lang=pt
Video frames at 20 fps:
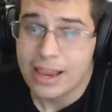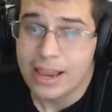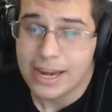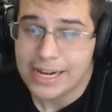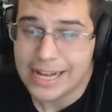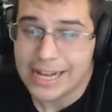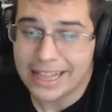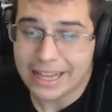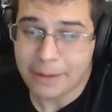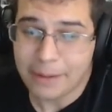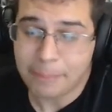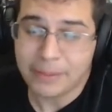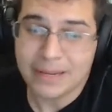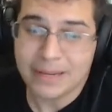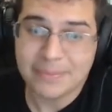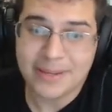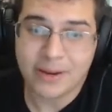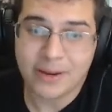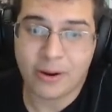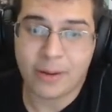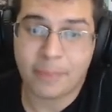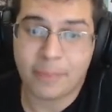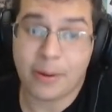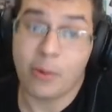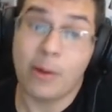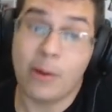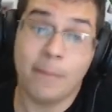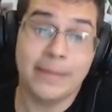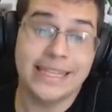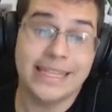Galera, perdemos agora pra
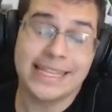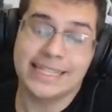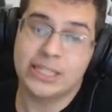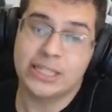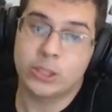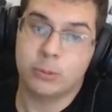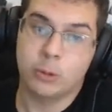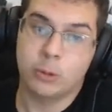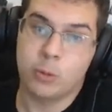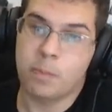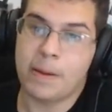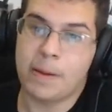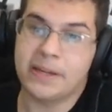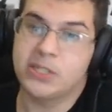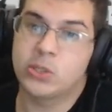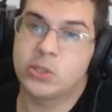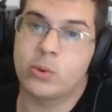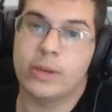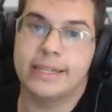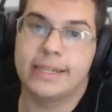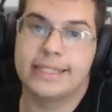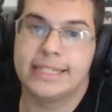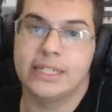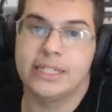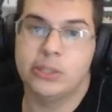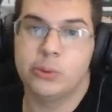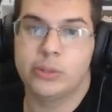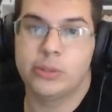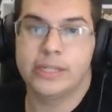uma menina de um país conhecido